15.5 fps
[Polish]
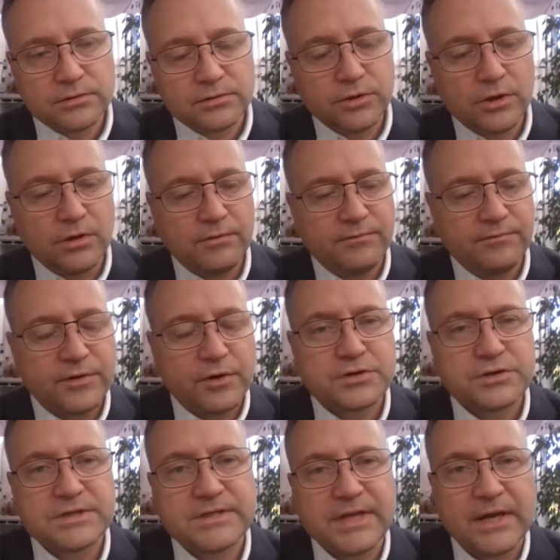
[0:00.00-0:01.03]
do
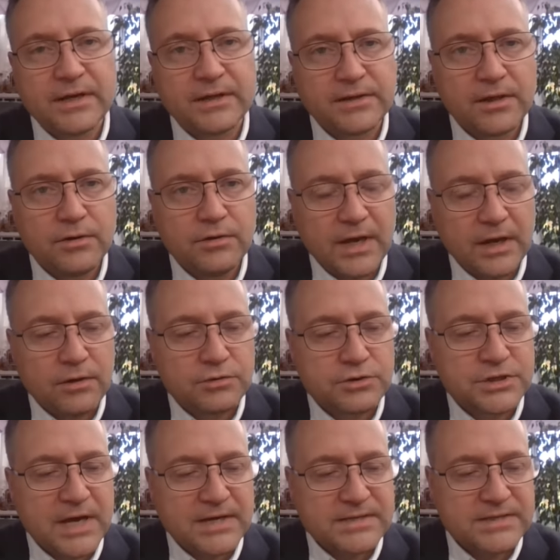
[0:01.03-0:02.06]
wykorzystania tego jako
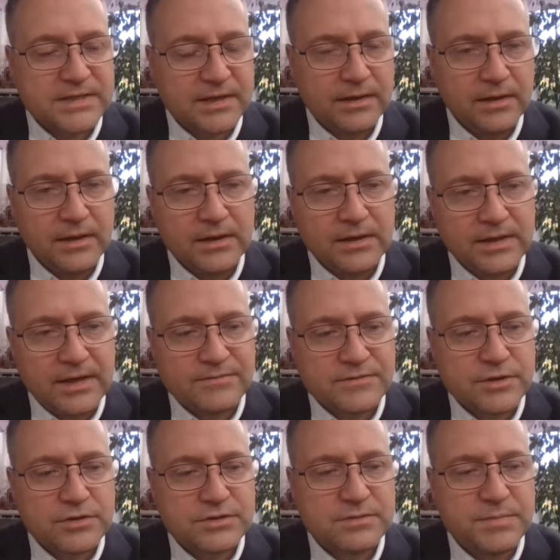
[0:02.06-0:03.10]
szansę na
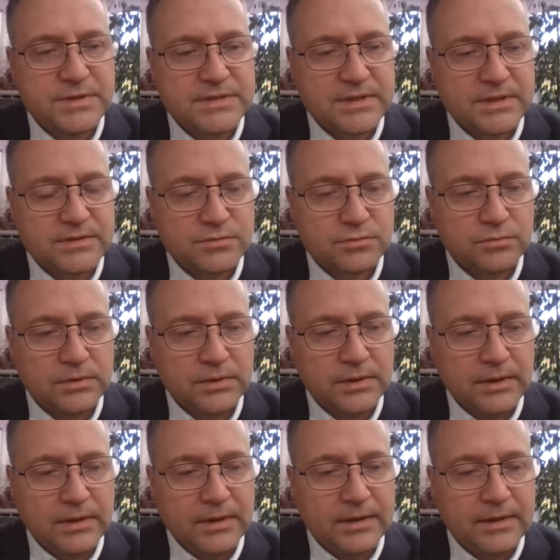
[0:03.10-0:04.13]
wzrost biznesu.
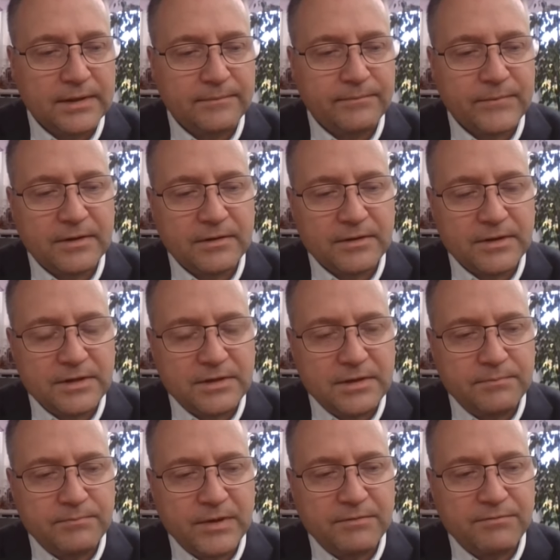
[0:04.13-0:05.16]

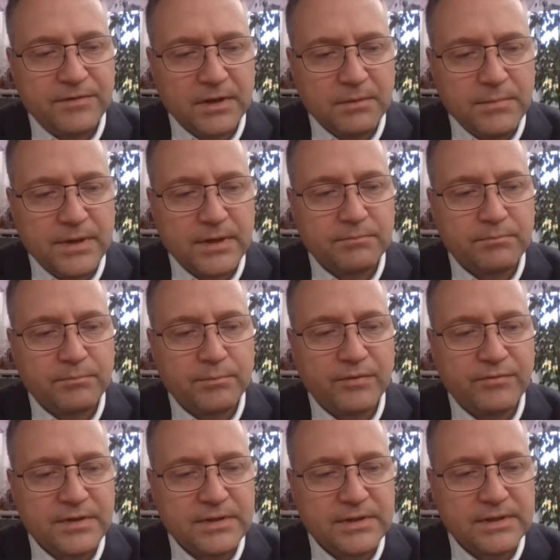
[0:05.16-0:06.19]
I firmy
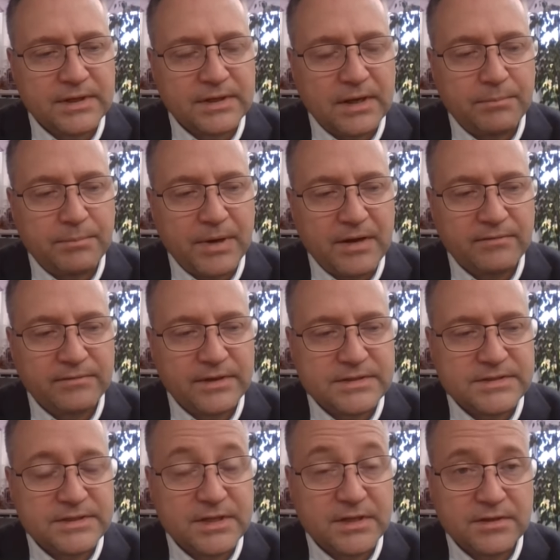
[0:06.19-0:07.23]
powinny tak naprawdę
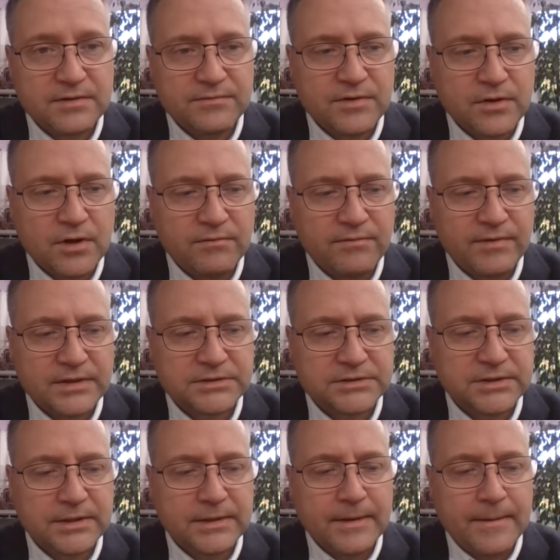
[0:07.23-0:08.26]

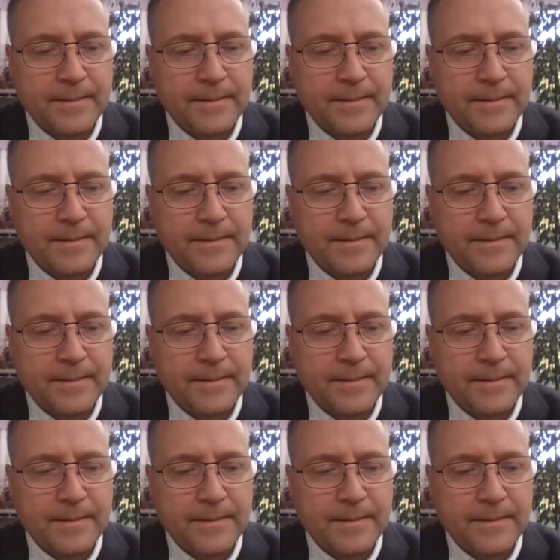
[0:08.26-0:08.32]
zidentyfikować